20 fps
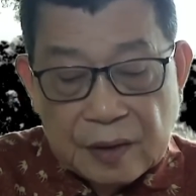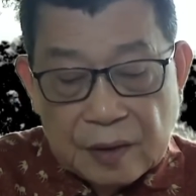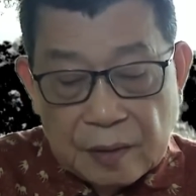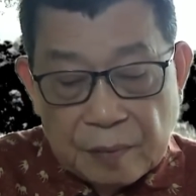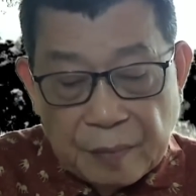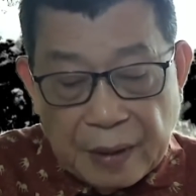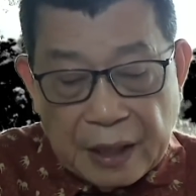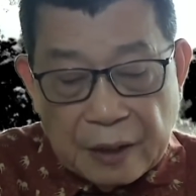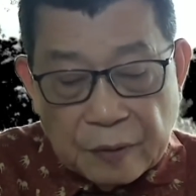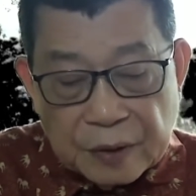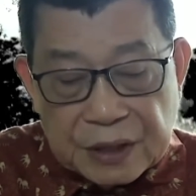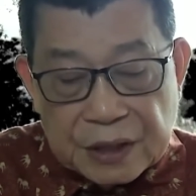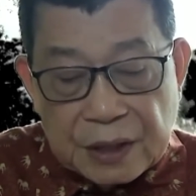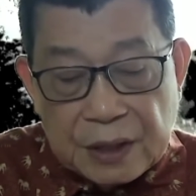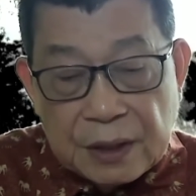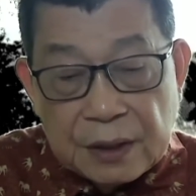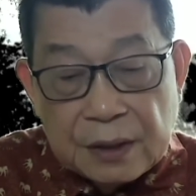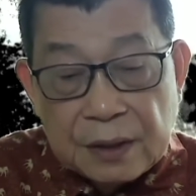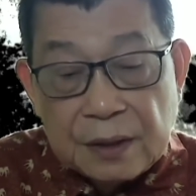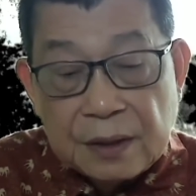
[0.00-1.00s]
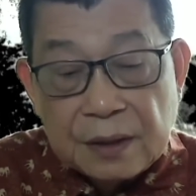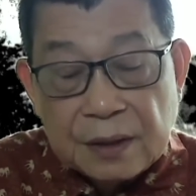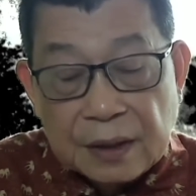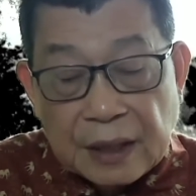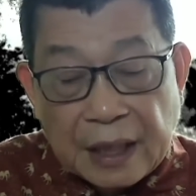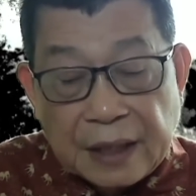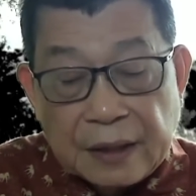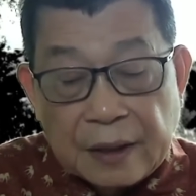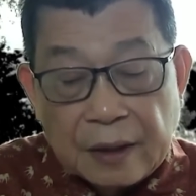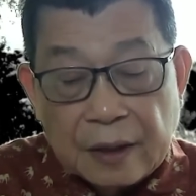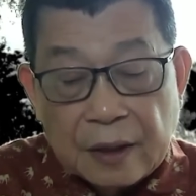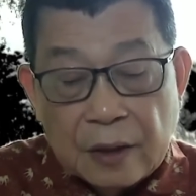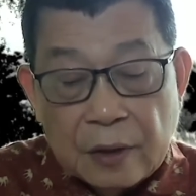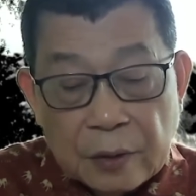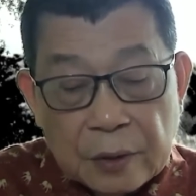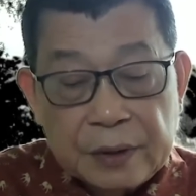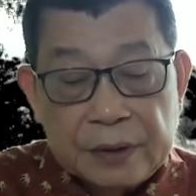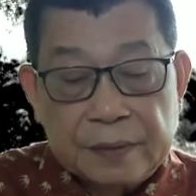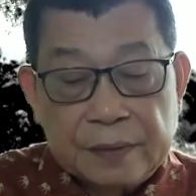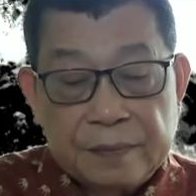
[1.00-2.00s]
美国之音谈到了
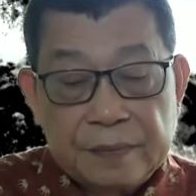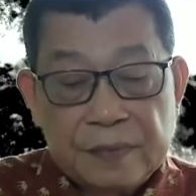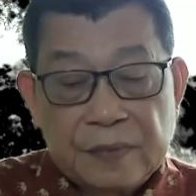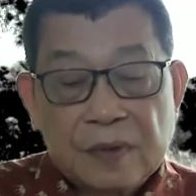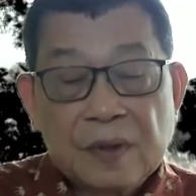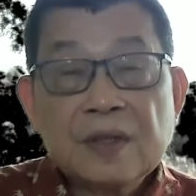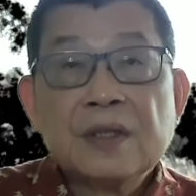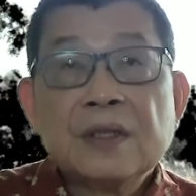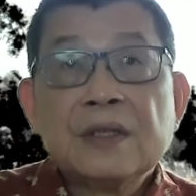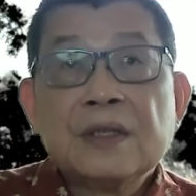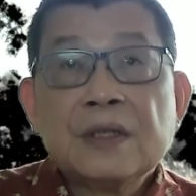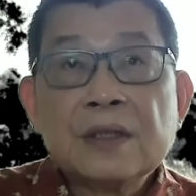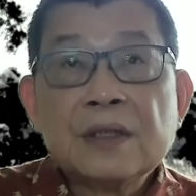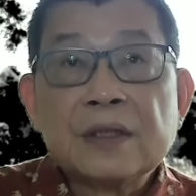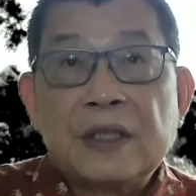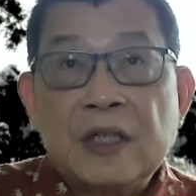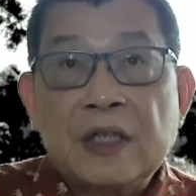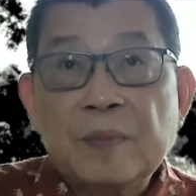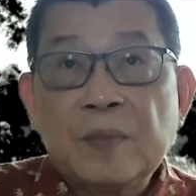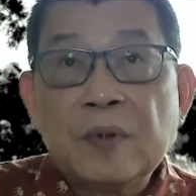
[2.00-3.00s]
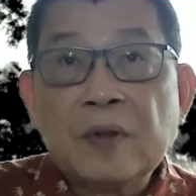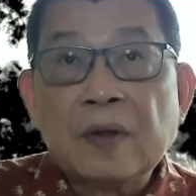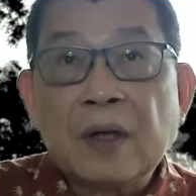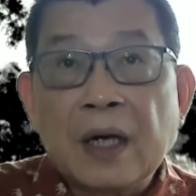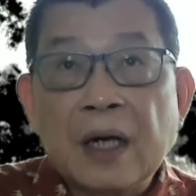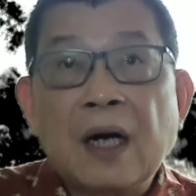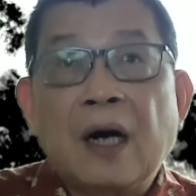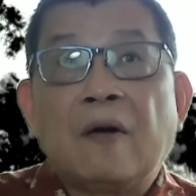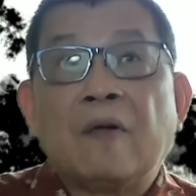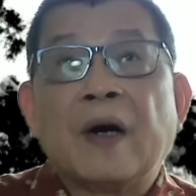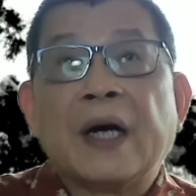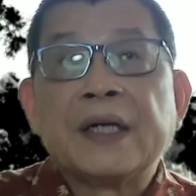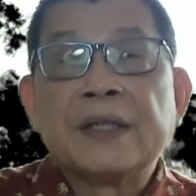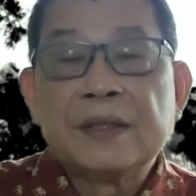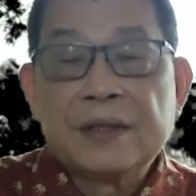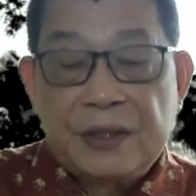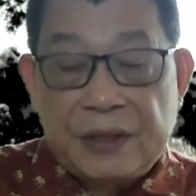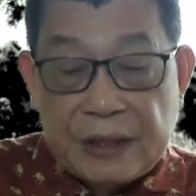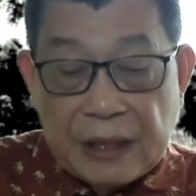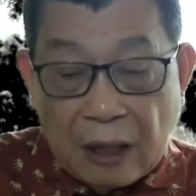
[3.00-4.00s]
论。题目很好玩，
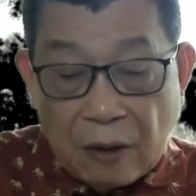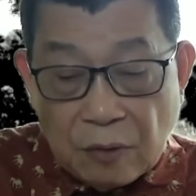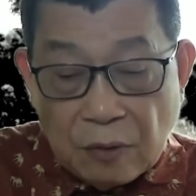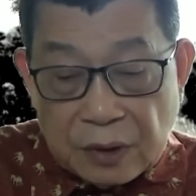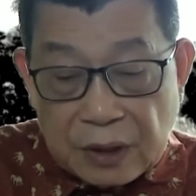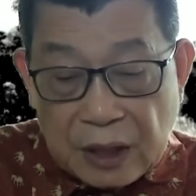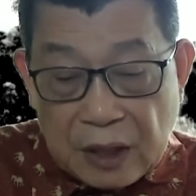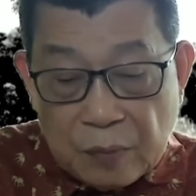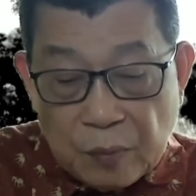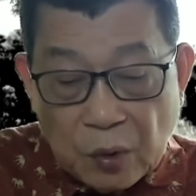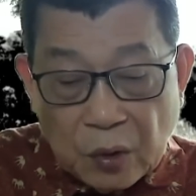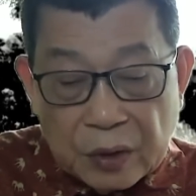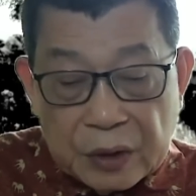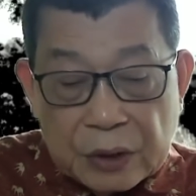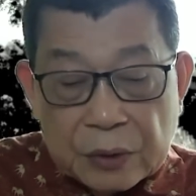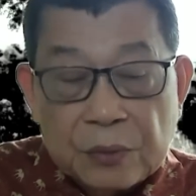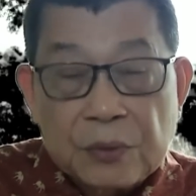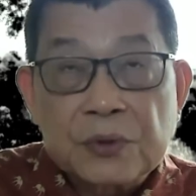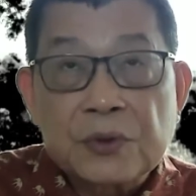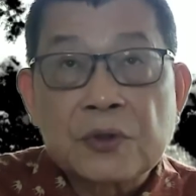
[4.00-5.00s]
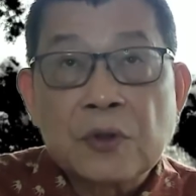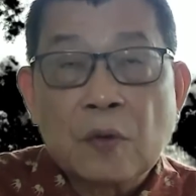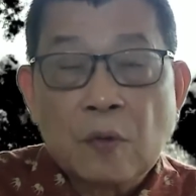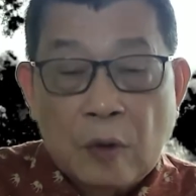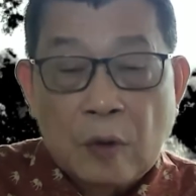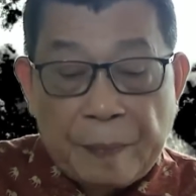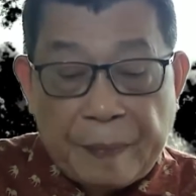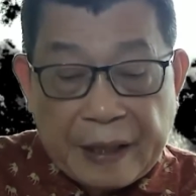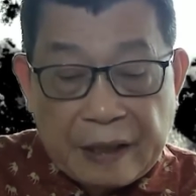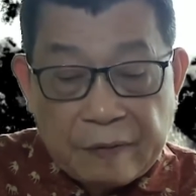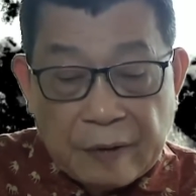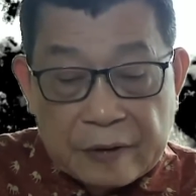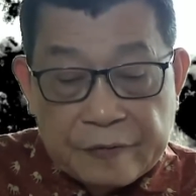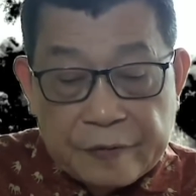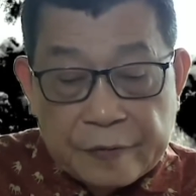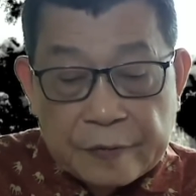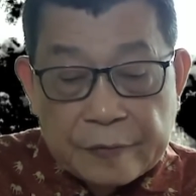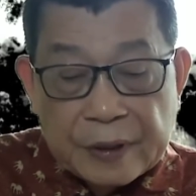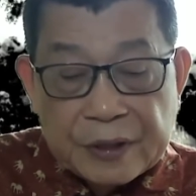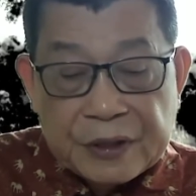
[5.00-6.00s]
脚底抹油。中国百万
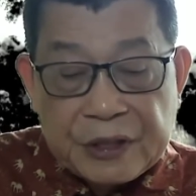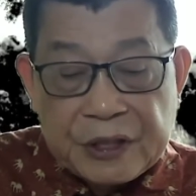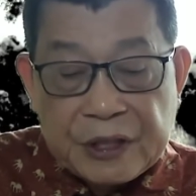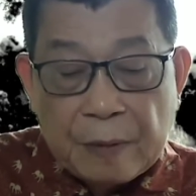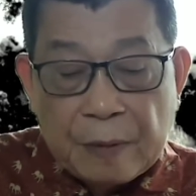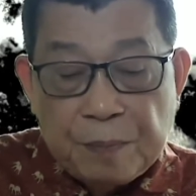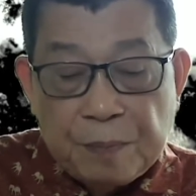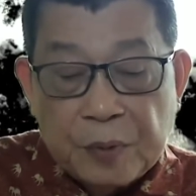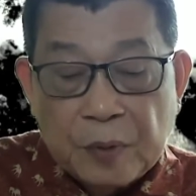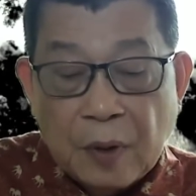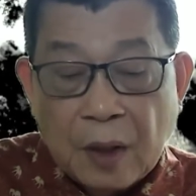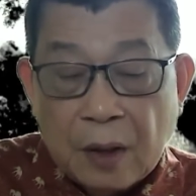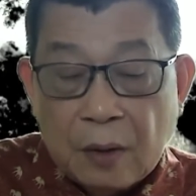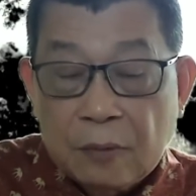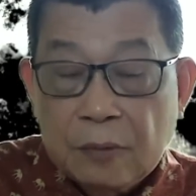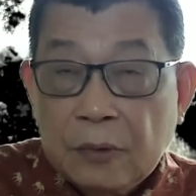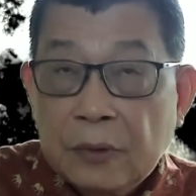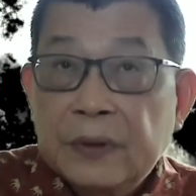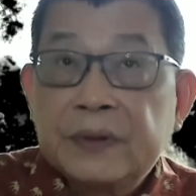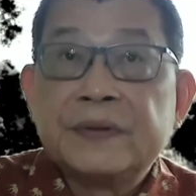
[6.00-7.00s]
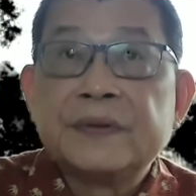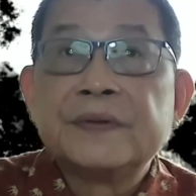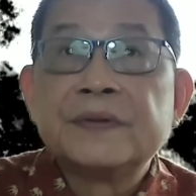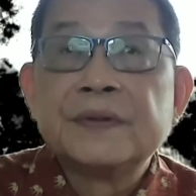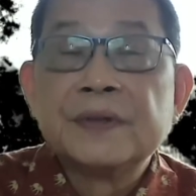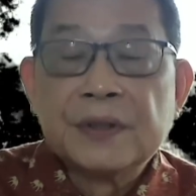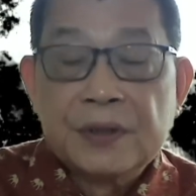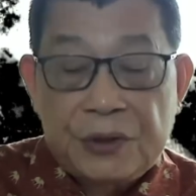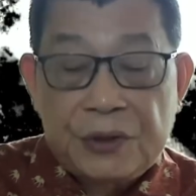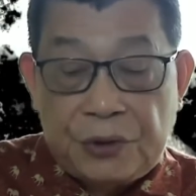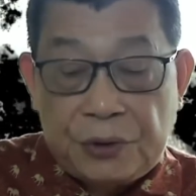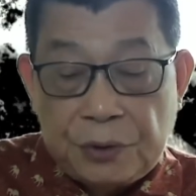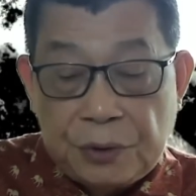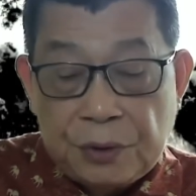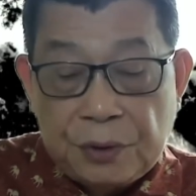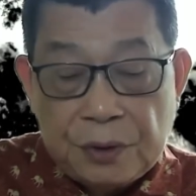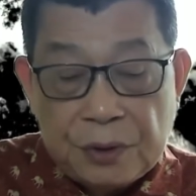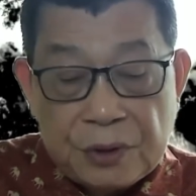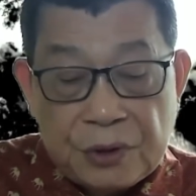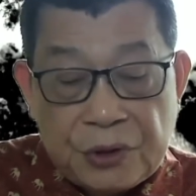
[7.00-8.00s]
富翁前仆后论
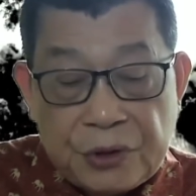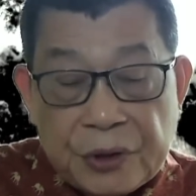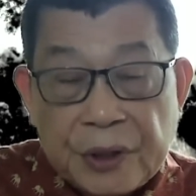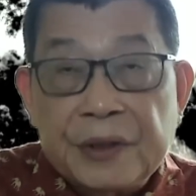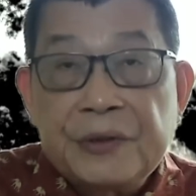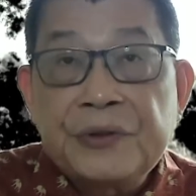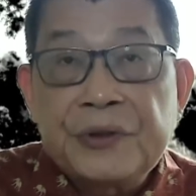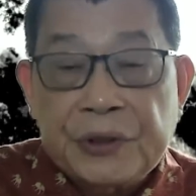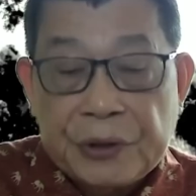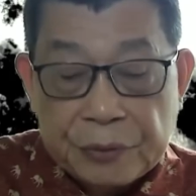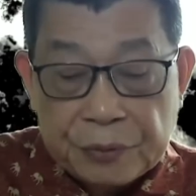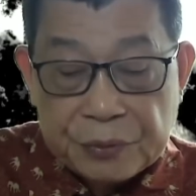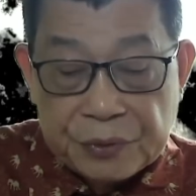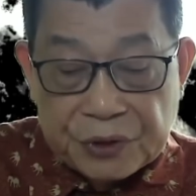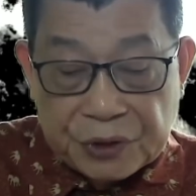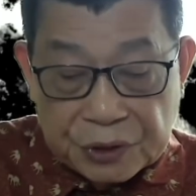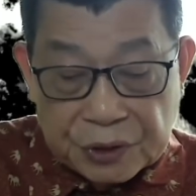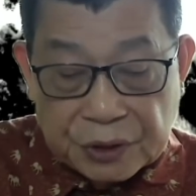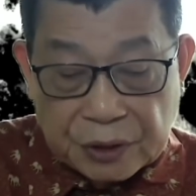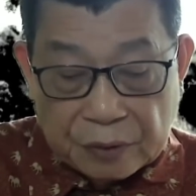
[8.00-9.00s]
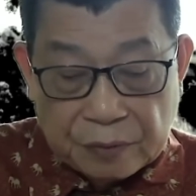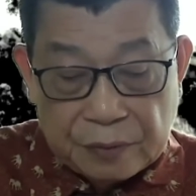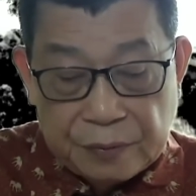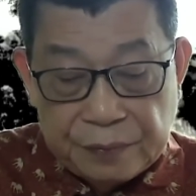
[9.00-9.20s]
居全球之首。